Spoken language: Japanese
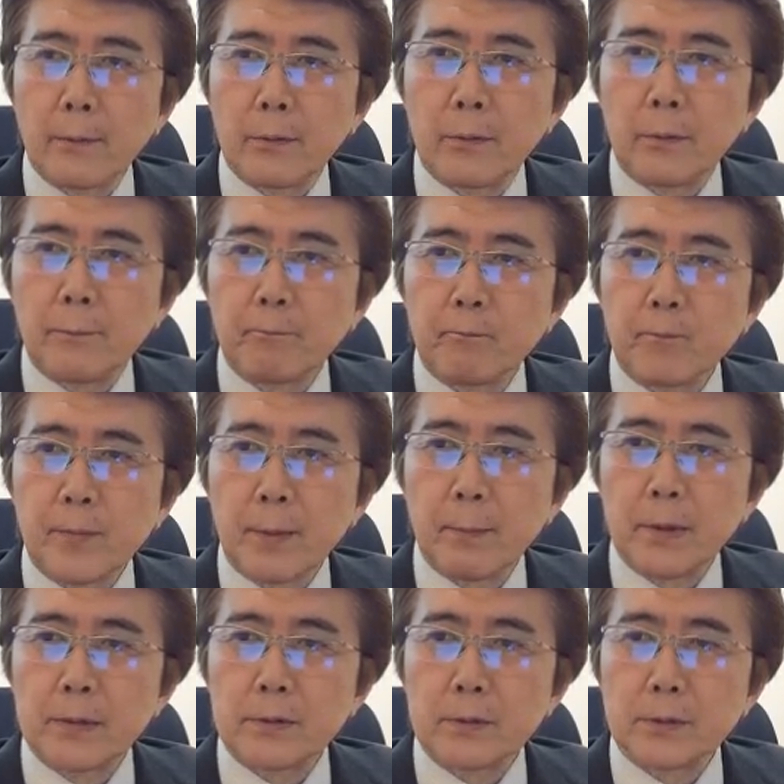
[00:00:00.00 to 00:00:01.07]
この
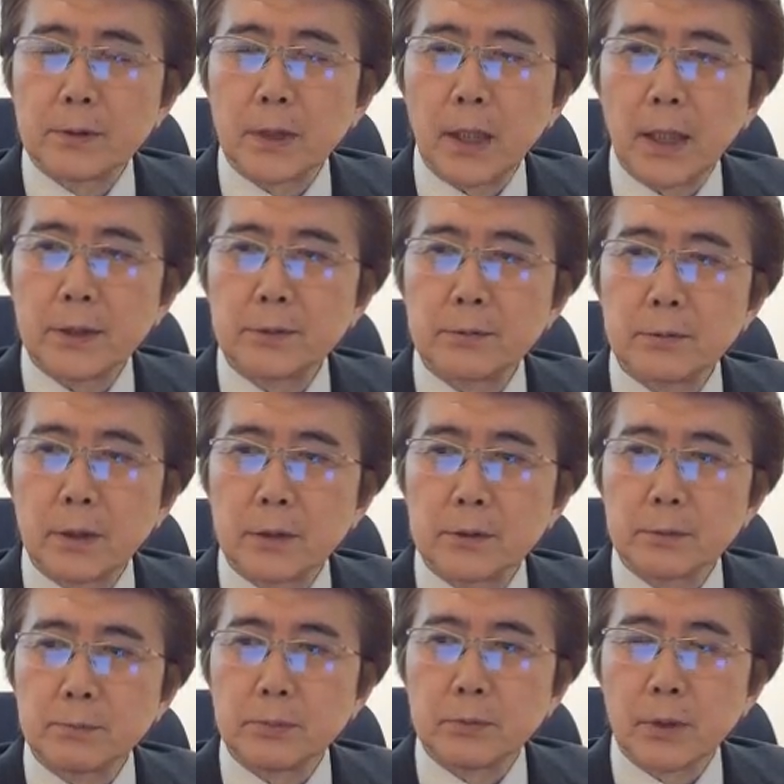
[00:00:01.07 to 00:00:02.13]
瞑想して8分と
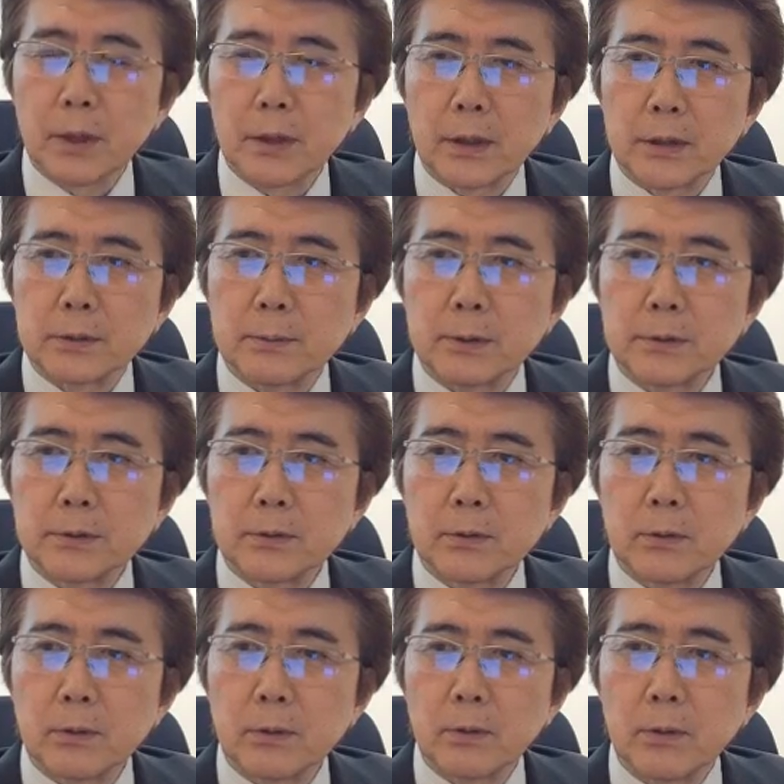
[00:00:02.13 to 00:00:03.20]
か10分とか経ちま
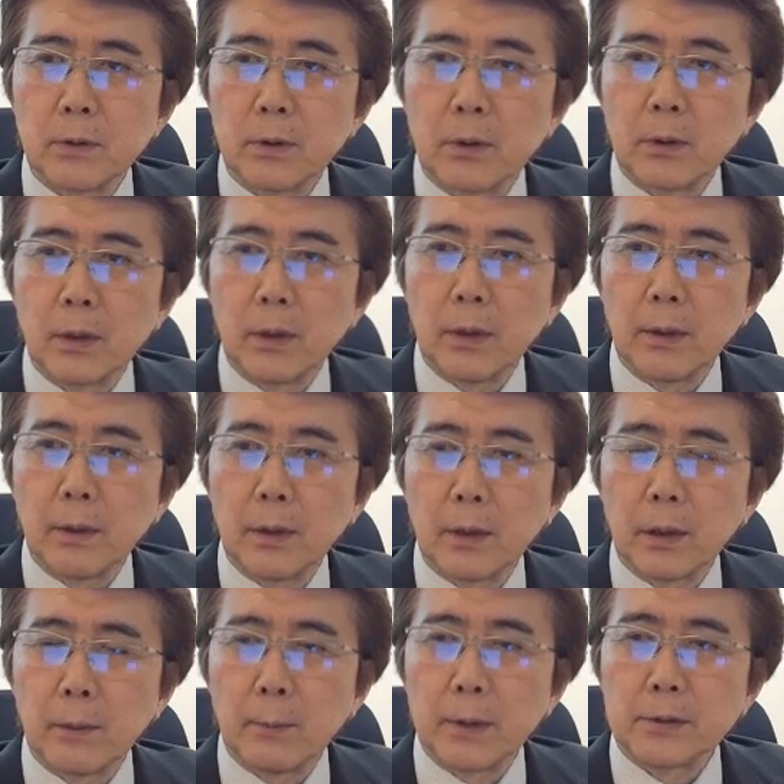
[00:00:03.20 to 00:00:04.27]
すと、
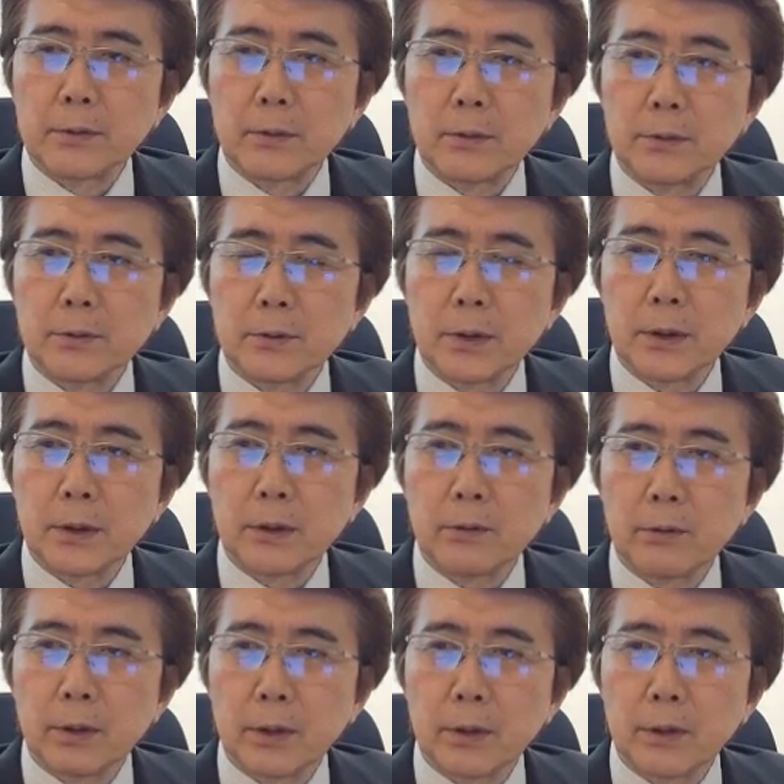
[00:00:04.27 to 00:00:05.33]
なんか瞑想の状態に
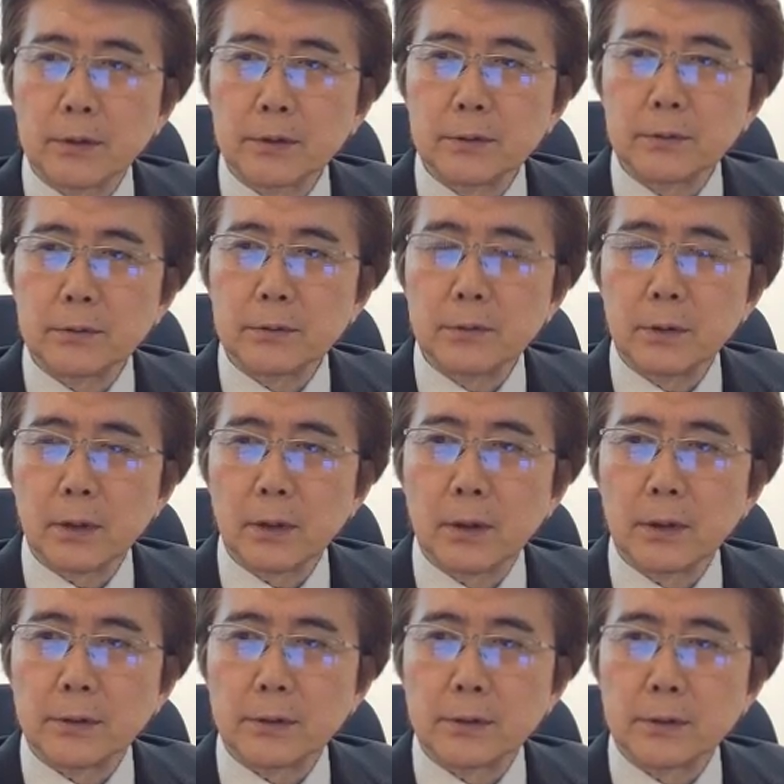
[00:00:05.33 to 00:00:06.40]
なったような気がするっていうよ
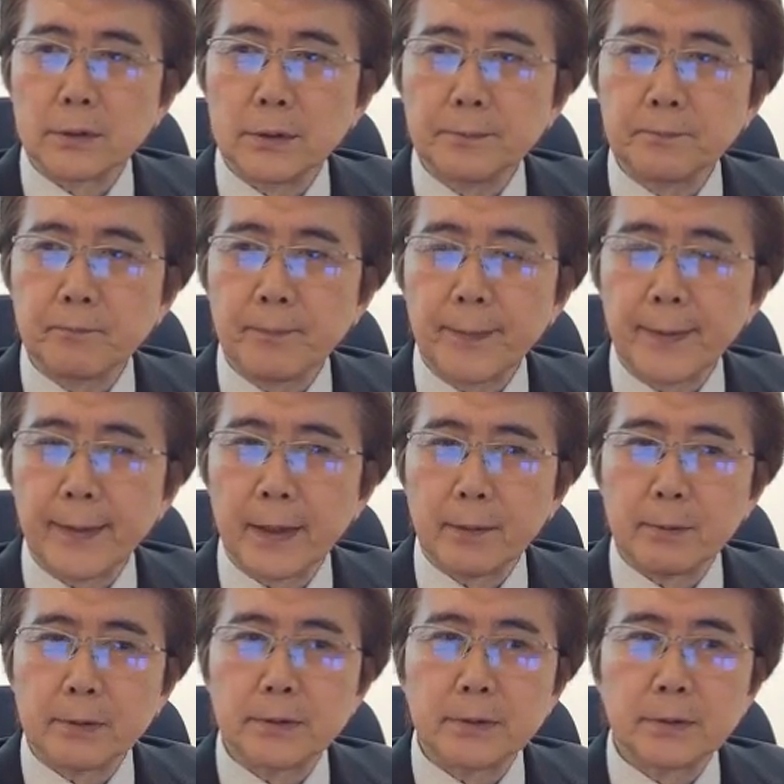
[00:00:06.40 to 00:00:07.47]
うな感じに
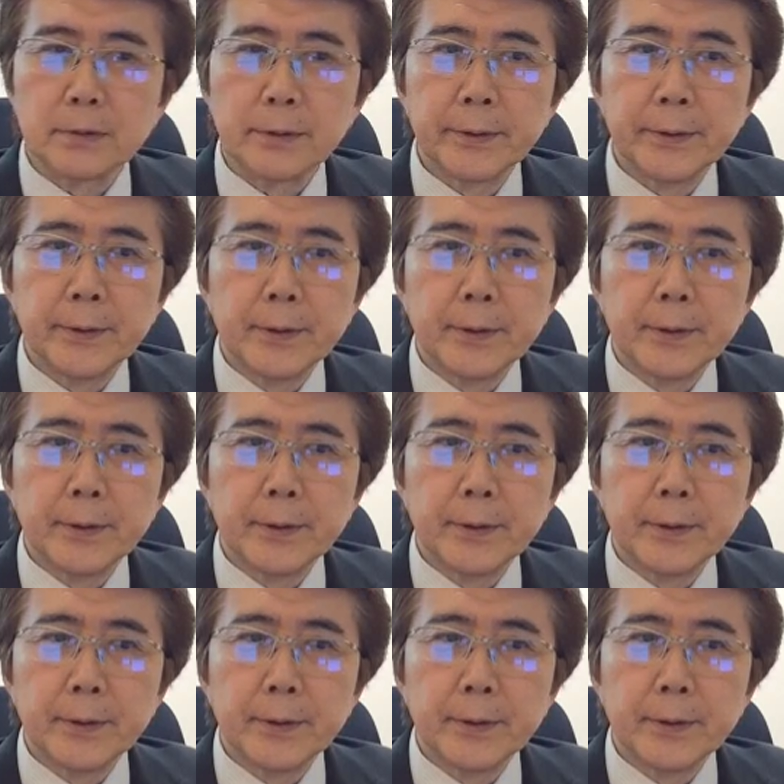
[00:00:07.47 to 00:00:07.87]
なります。